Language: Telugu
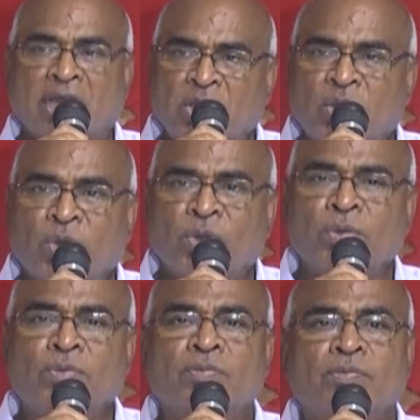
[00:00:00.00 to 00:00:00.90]
దాంట్లో
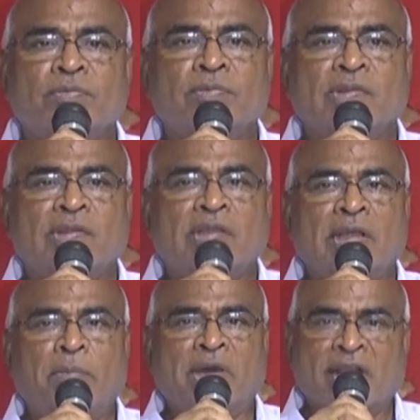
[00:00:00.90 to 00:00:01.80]

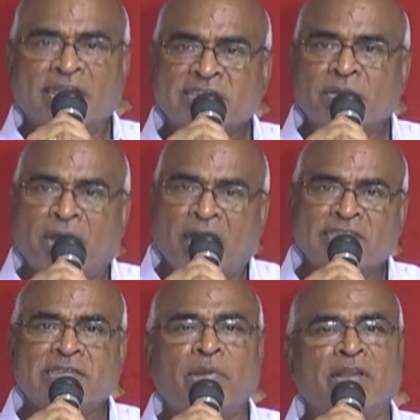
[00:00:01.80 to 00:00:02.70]
మా రాష్ట్ర
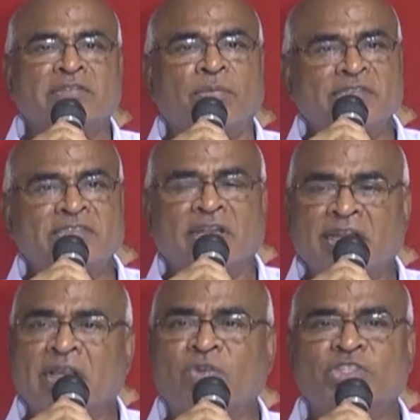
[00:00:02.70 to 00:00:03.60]
మహాసభలకు సంబంధించిన
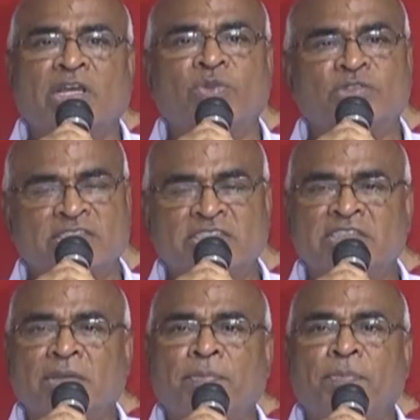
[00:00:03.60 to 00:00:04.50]
అనేక అంశాలను
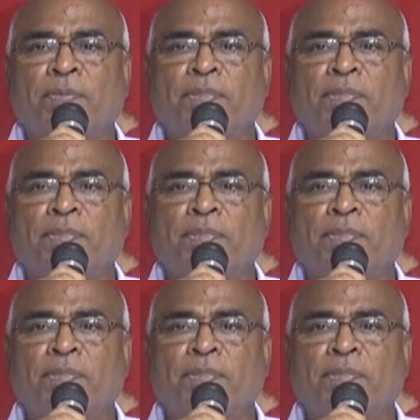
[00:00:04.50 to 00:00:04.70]
చర్చించాం